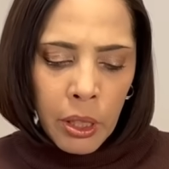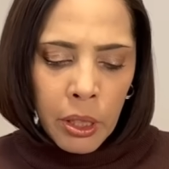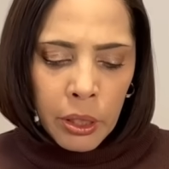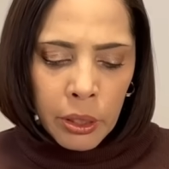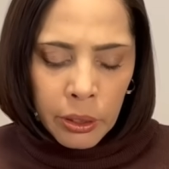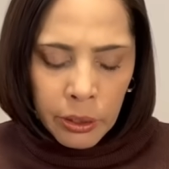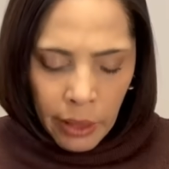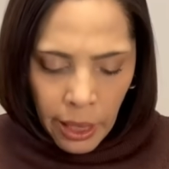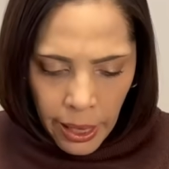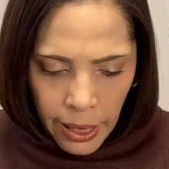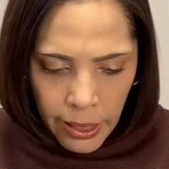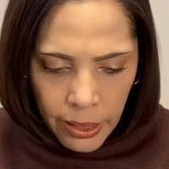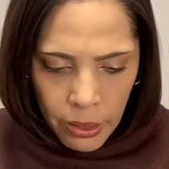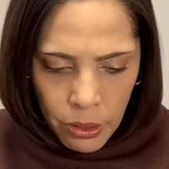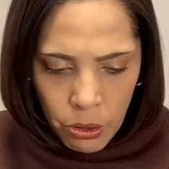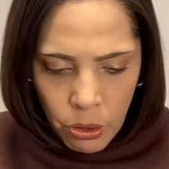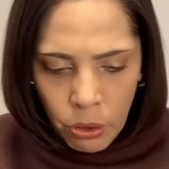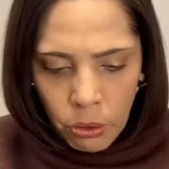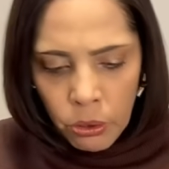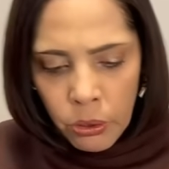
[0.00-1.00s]
で、
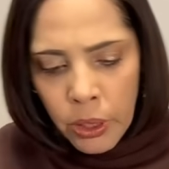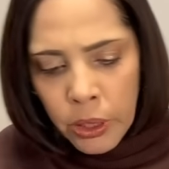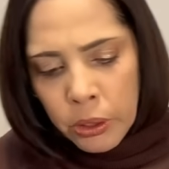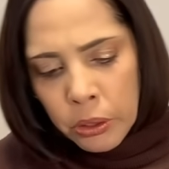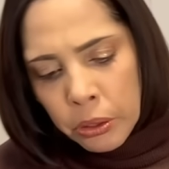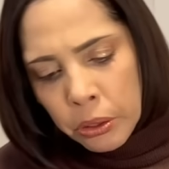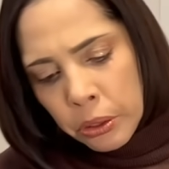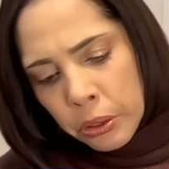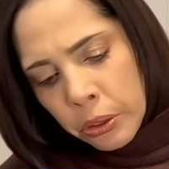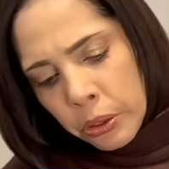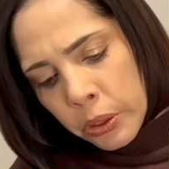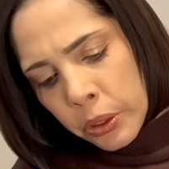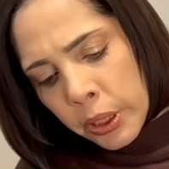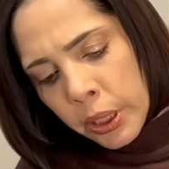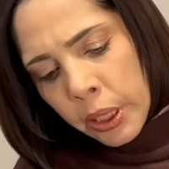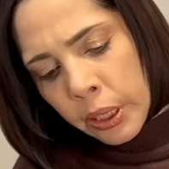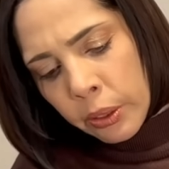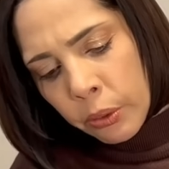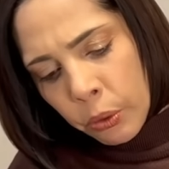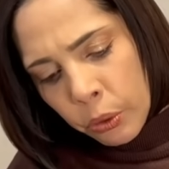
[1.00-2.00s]
その後すぐ
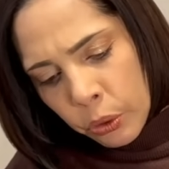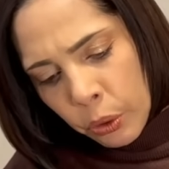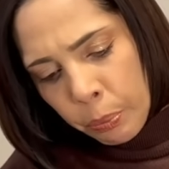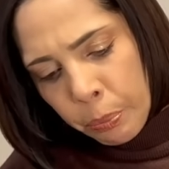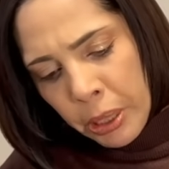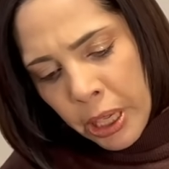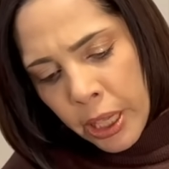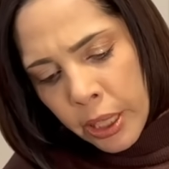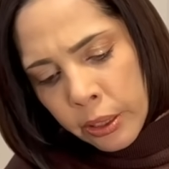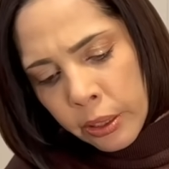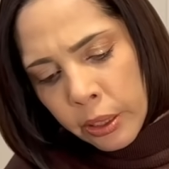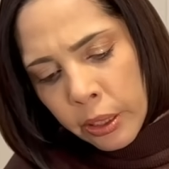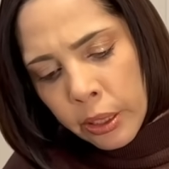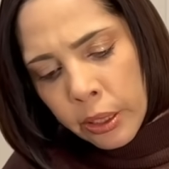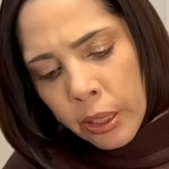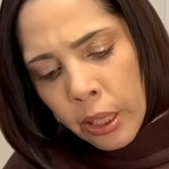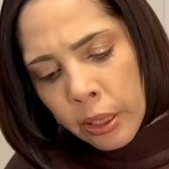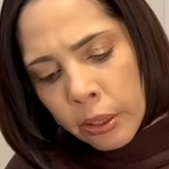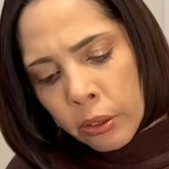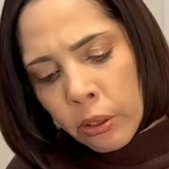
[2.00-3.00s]
にこのパーティー
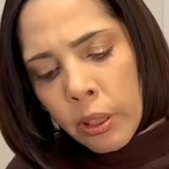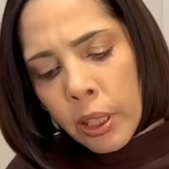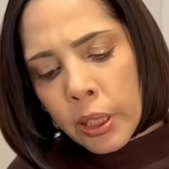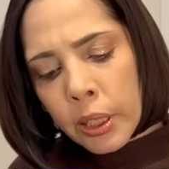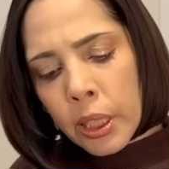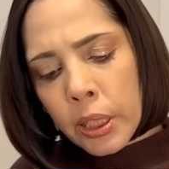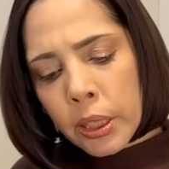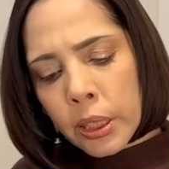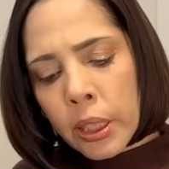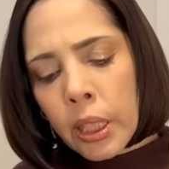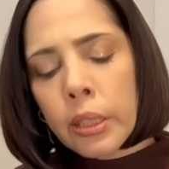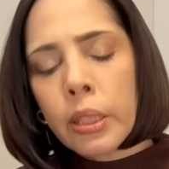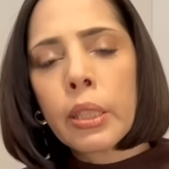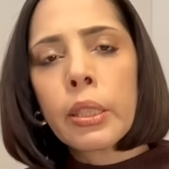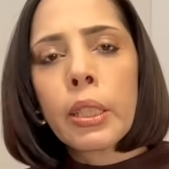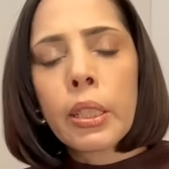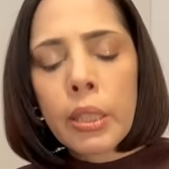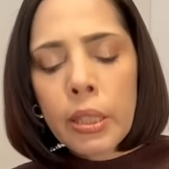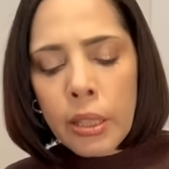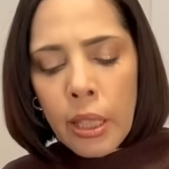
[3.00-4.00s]
券の話が出
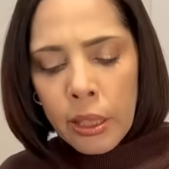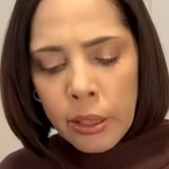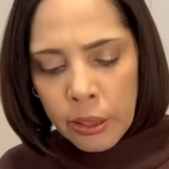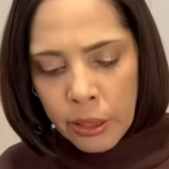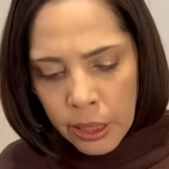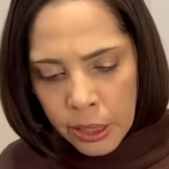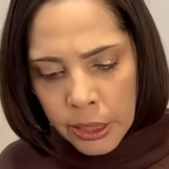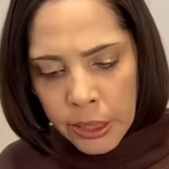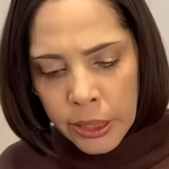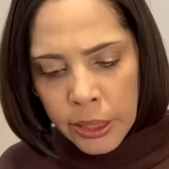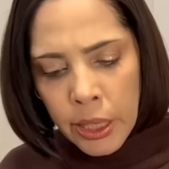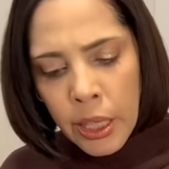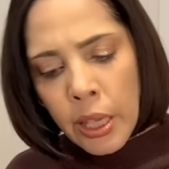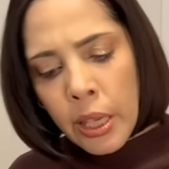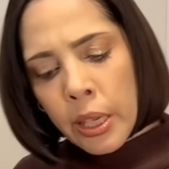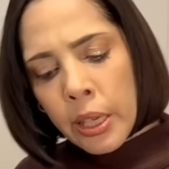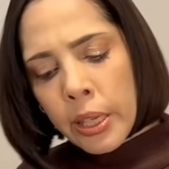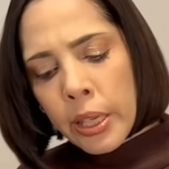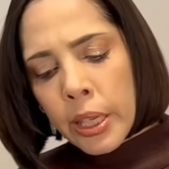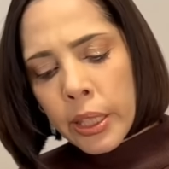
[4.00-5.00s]
てきたんです。
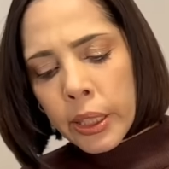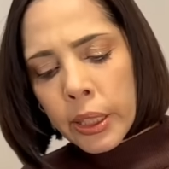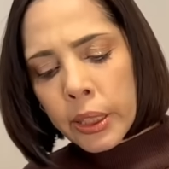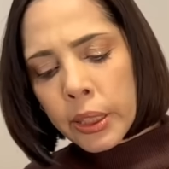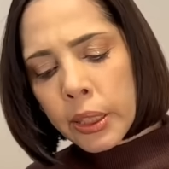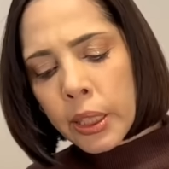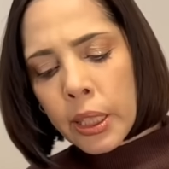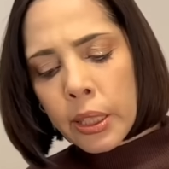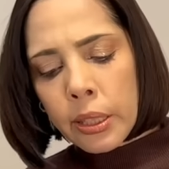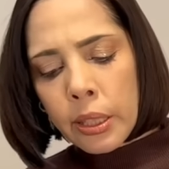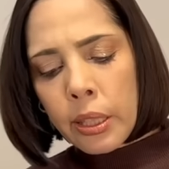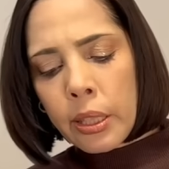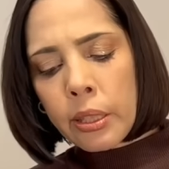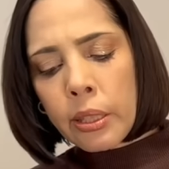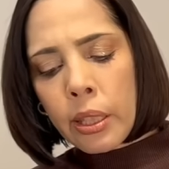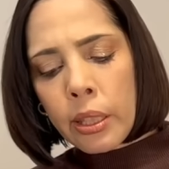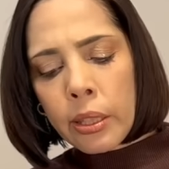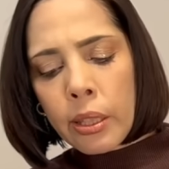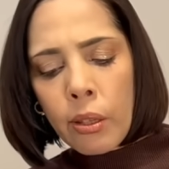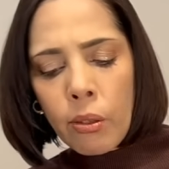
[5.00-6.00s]
え岸田政
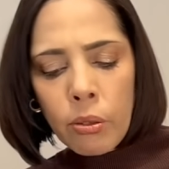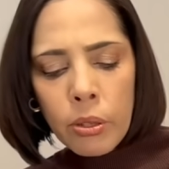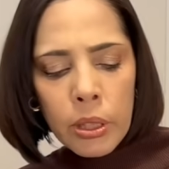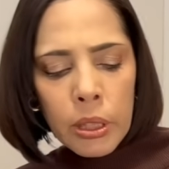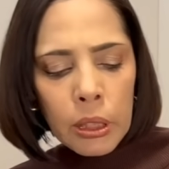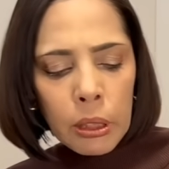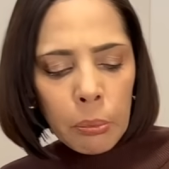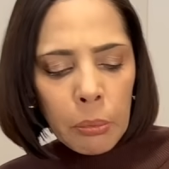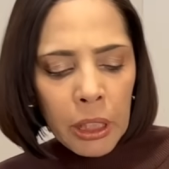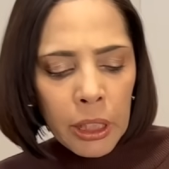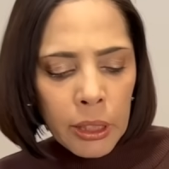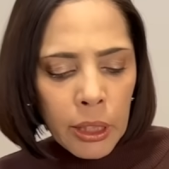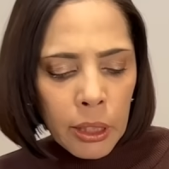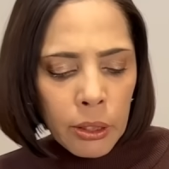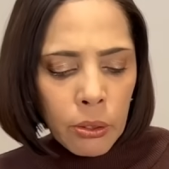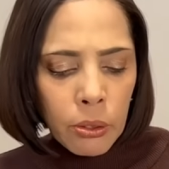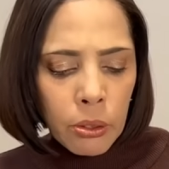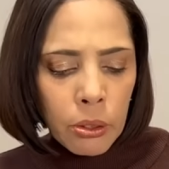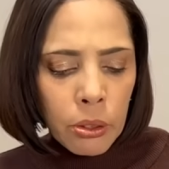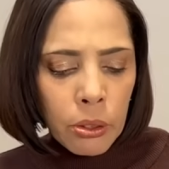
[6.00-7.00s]
権が落ち目だ
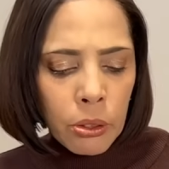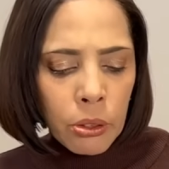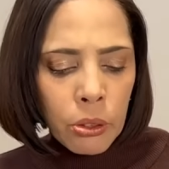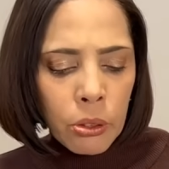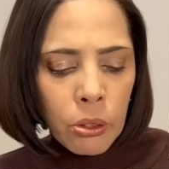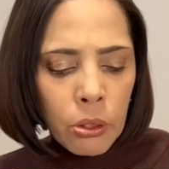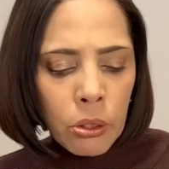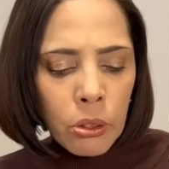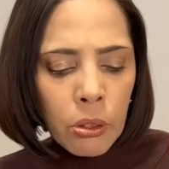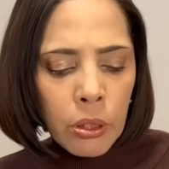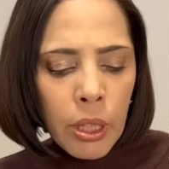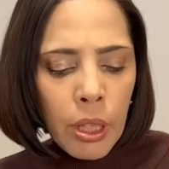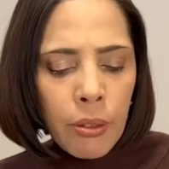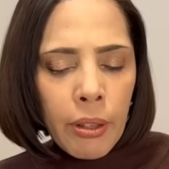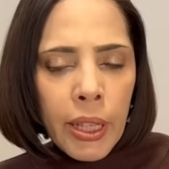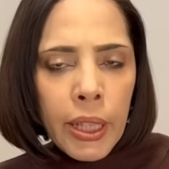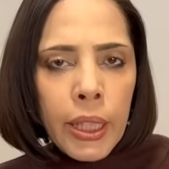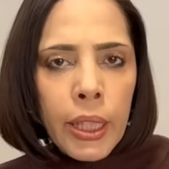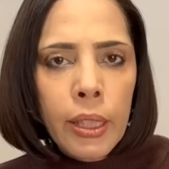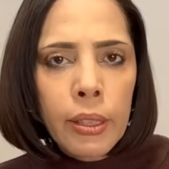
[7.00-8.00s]
ということが
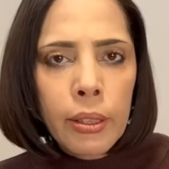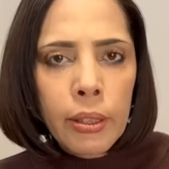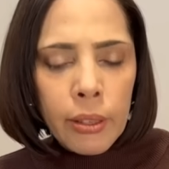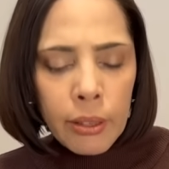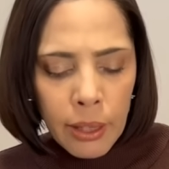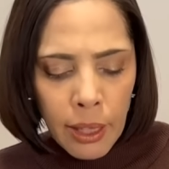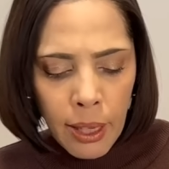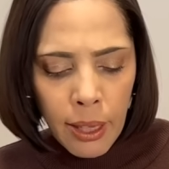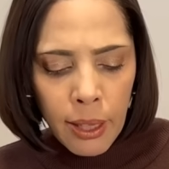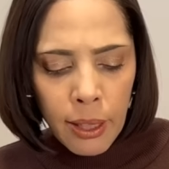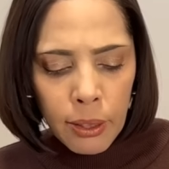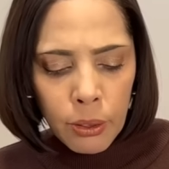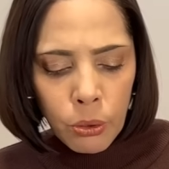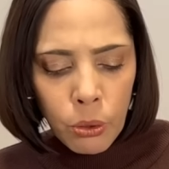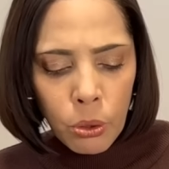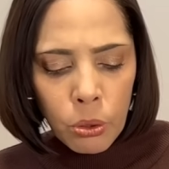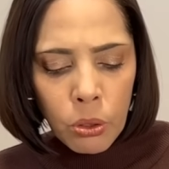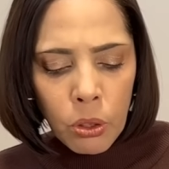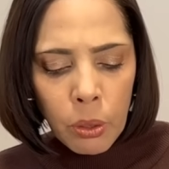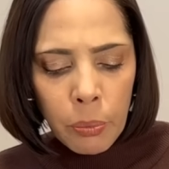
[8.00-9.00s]
分かって、
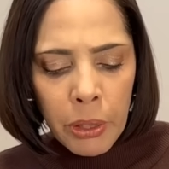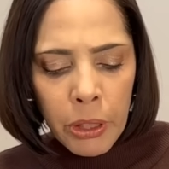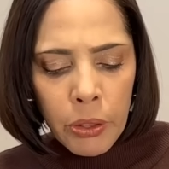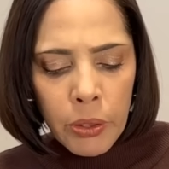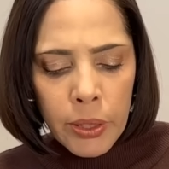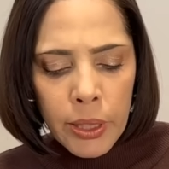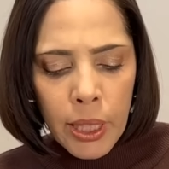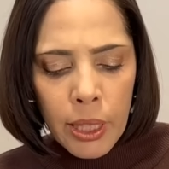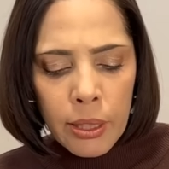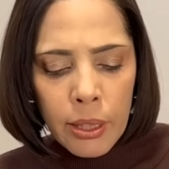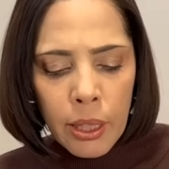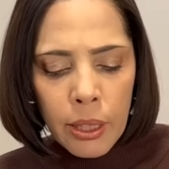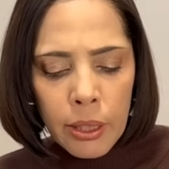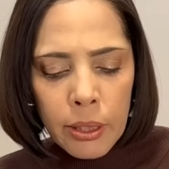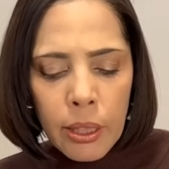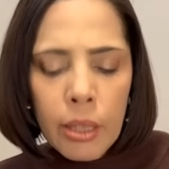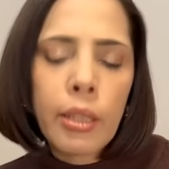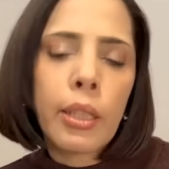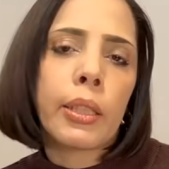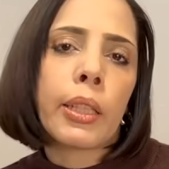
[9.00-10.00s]
とどめを刺され
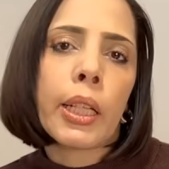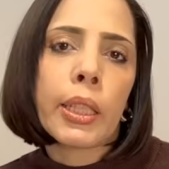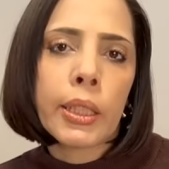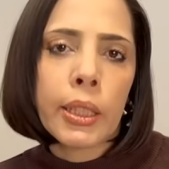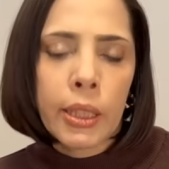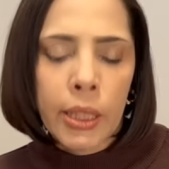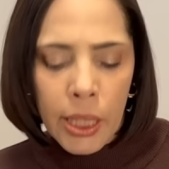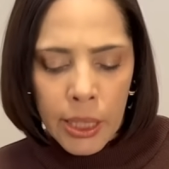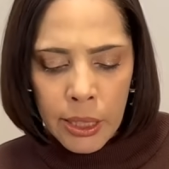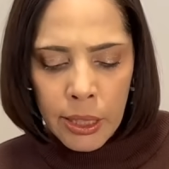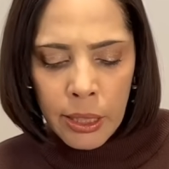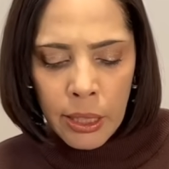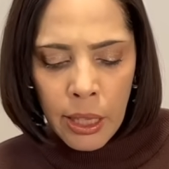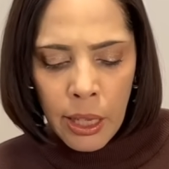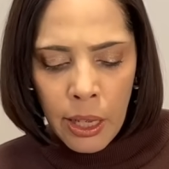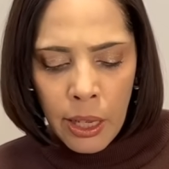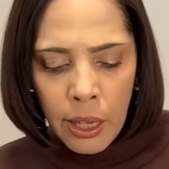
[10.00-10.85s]
た形です。